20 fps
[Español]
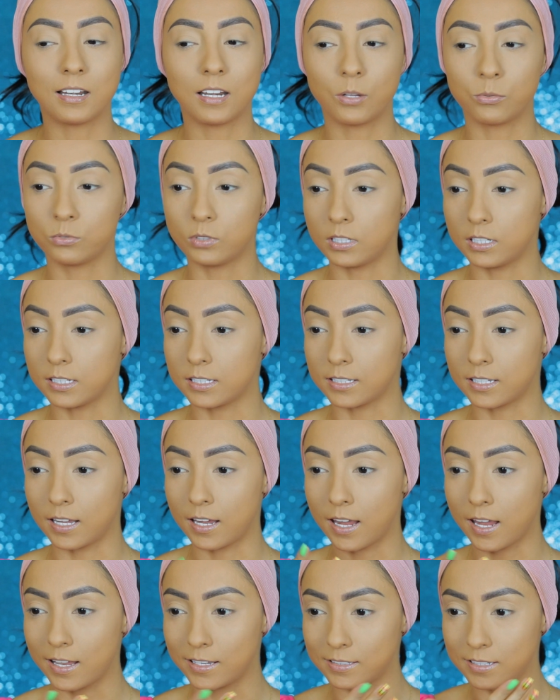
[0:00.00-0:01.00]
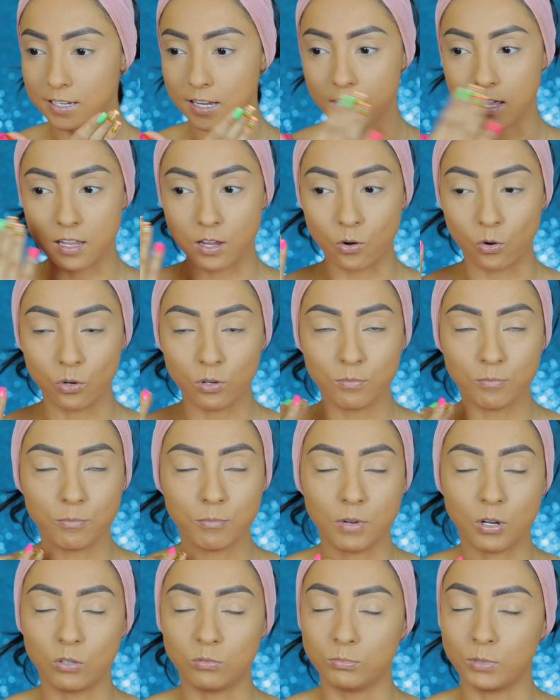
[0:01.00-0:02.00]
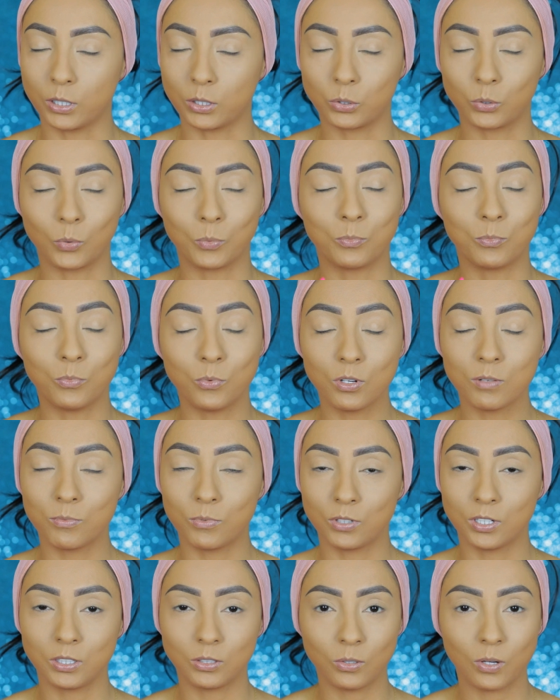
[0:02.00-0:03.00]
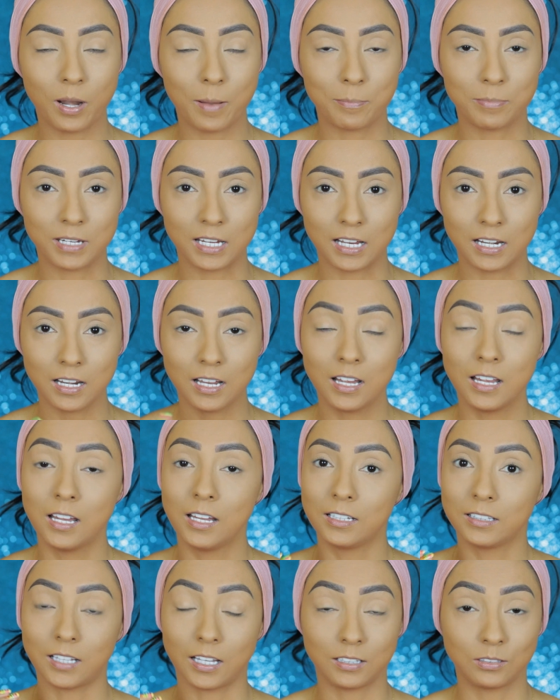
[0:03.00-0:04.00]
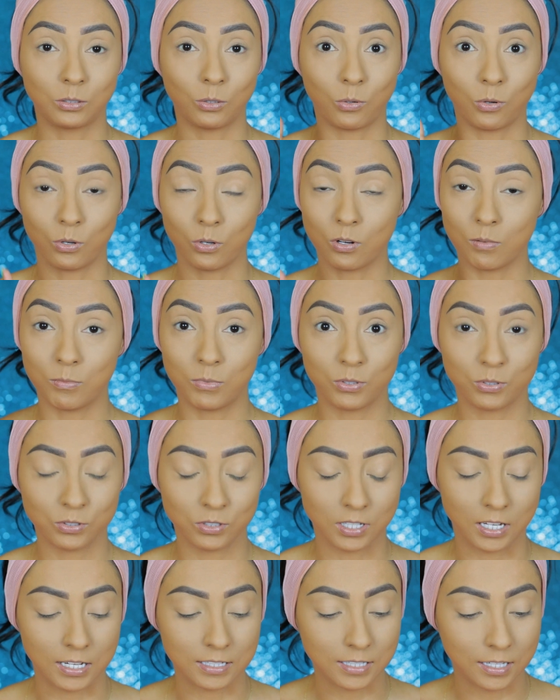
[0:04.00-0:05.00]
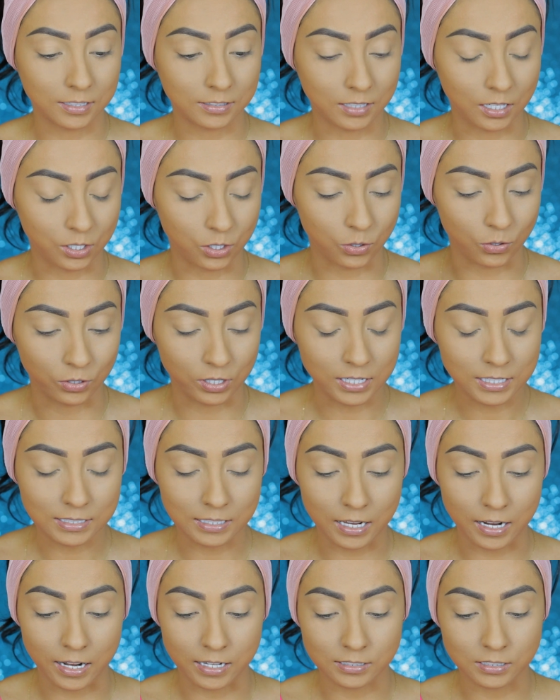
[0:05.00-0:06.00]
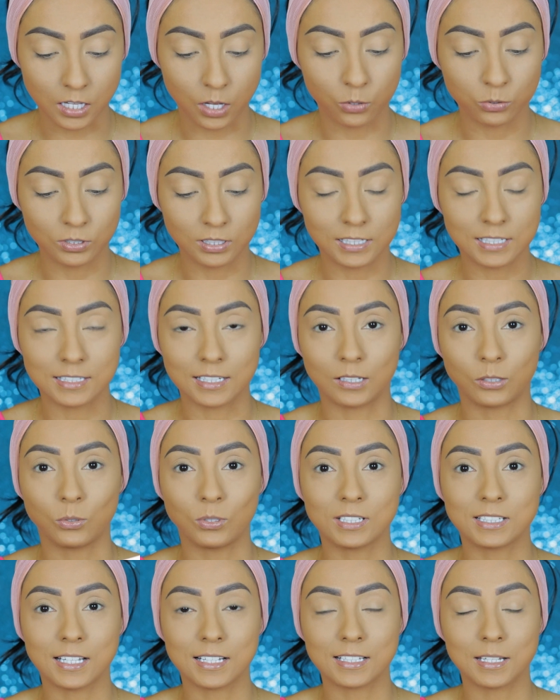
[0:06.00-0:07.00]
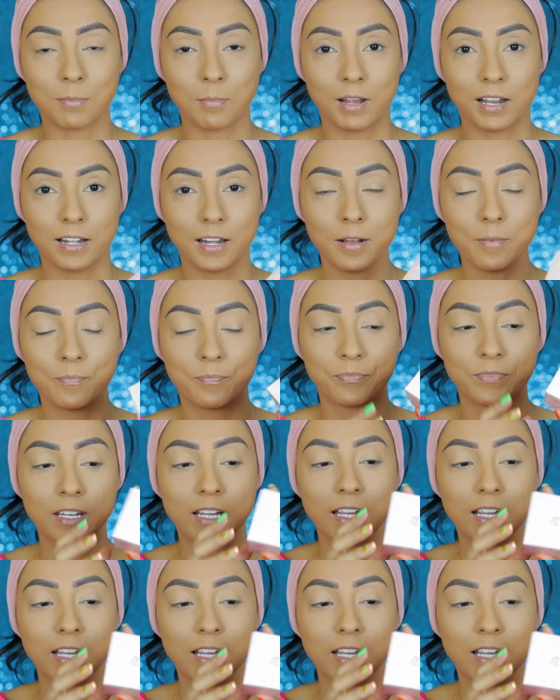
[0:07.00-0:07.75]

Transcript: La utilicé el día de hoy, me humectó muy bonito la piel, tanto hoy como los días anteriores, la he estado utilizando esta semana.